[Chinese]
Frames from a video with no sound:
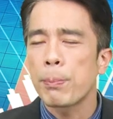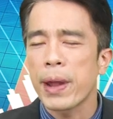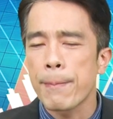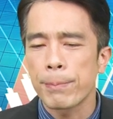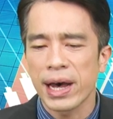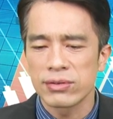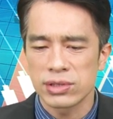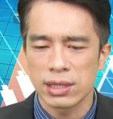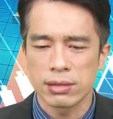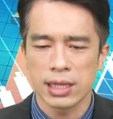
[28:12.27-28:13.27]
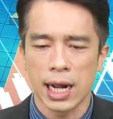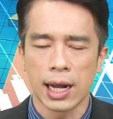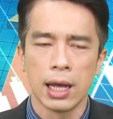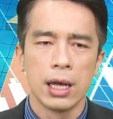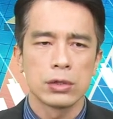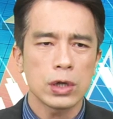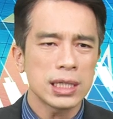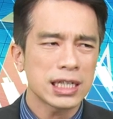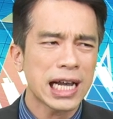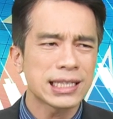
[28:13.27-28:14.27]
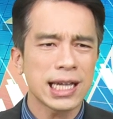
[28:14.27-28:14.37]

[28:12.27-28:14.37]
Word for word: 平盘震荡啊，所以你看